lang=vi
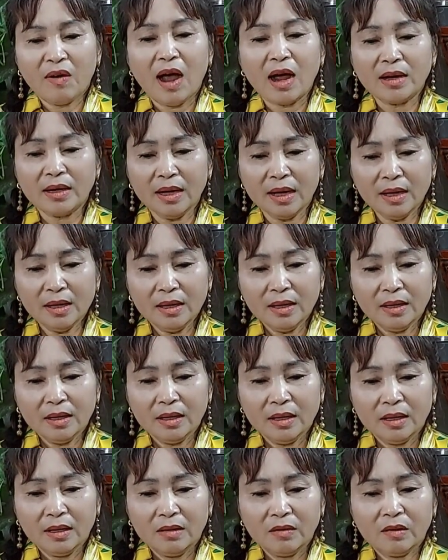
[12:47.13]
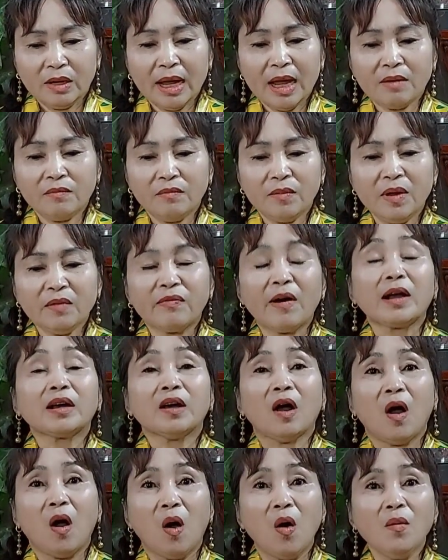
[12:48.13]
Phật á, nghe mấy Phật
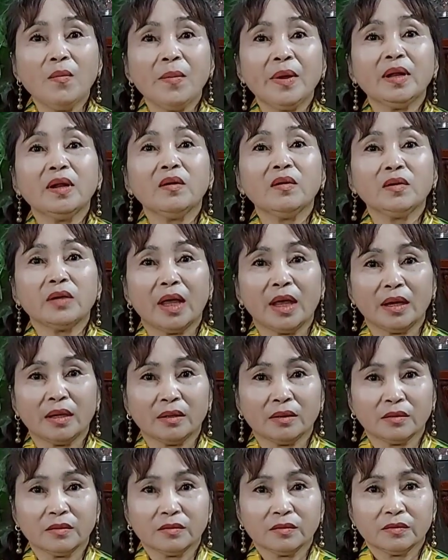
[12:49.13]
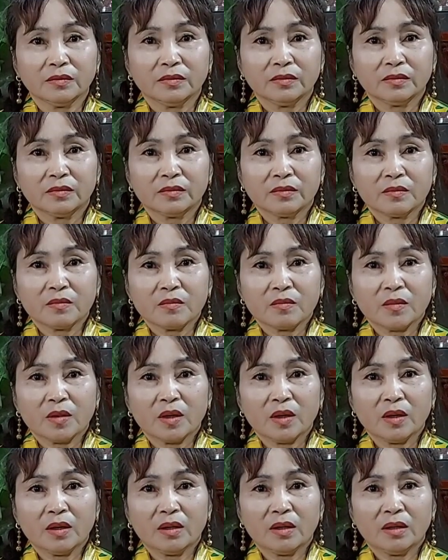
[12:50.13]
cổ mới nói chuyện.
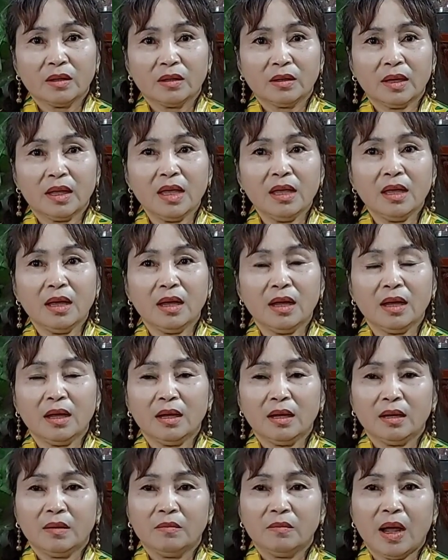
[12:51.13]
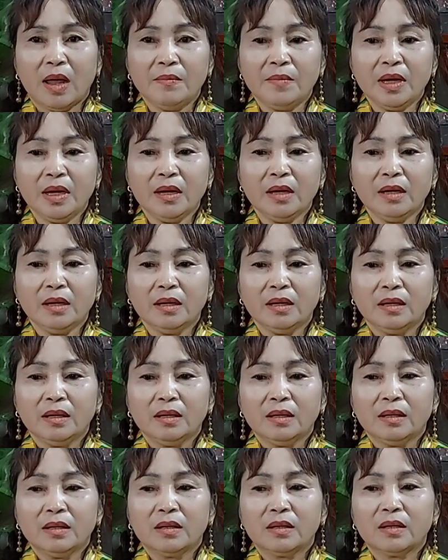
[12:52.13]
Cái bảy mới nói
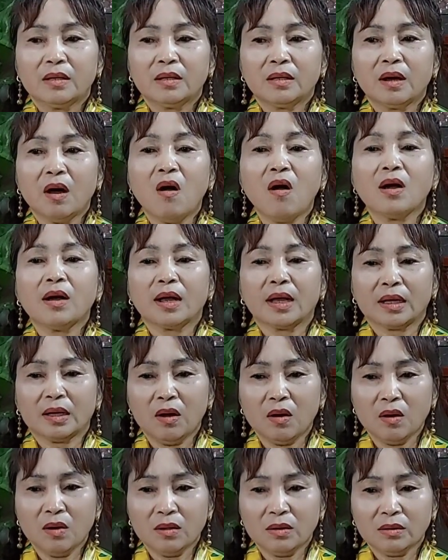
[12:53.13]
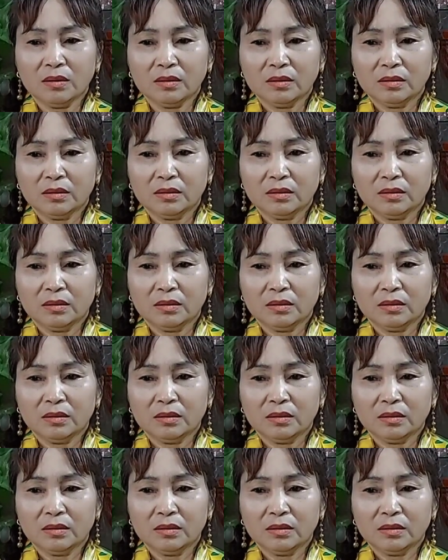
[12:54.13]
con.